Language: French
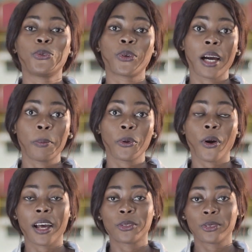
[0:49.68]
Nous
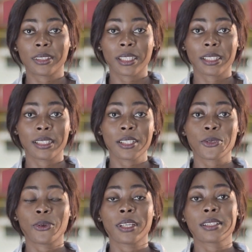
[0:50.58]
rappelons à toute
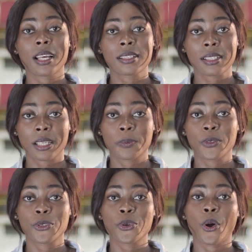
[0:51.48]
l'Église que les
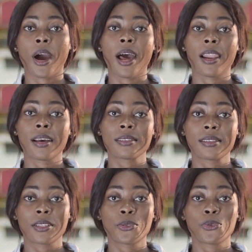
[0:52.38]
inscriptions à
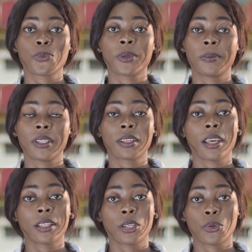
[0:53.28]
l'Institut biblique
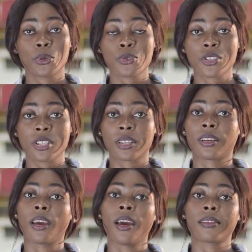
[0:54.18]
et théologique
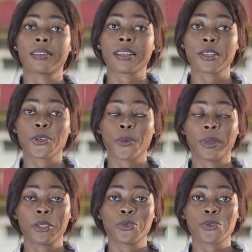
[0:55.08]
des
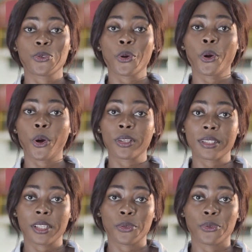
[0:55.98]
Assemblées de Dieu
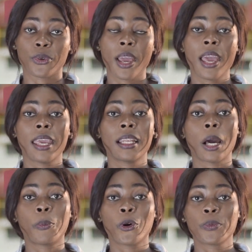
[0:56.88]
continuent et
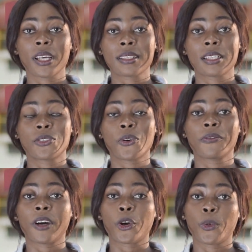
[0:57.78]
la première
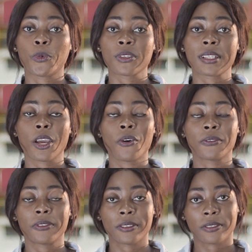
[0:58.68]
session va commencer
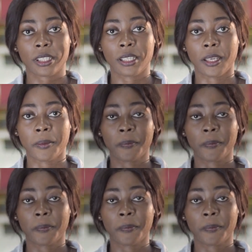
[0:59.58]
en février.